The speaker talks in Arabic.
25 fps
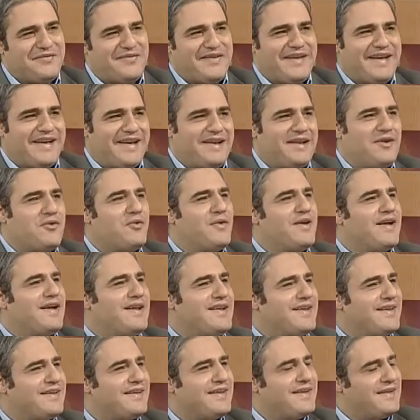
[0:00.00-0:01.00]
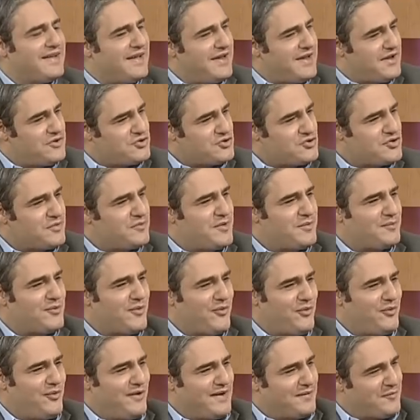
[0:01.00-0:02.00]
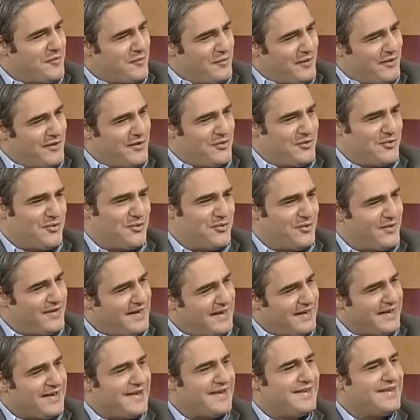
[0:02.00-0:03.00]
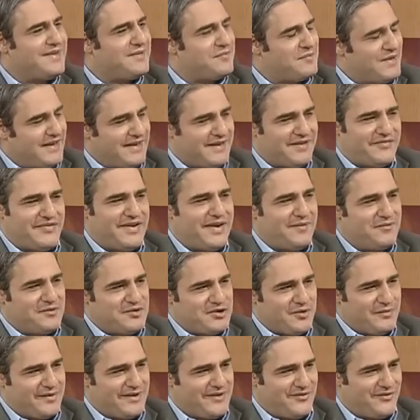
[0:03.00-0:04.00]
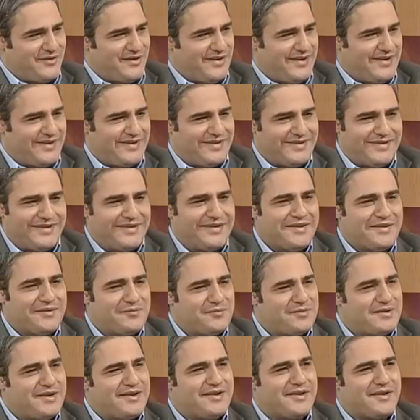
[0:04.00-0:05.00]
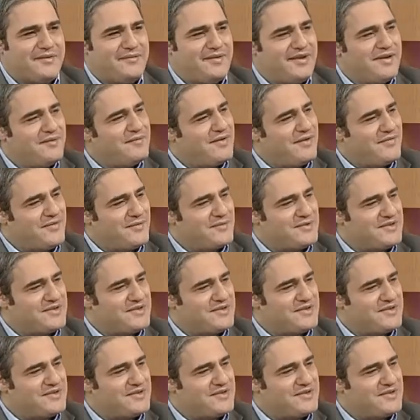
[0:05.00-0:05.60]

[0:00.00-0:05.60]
نحكي فيها اللي هو يعني هي جزء من موضوعنا ممكن تكون لكن بنحكي فيها من جوابها سؤالها آه. تكرم هي خلي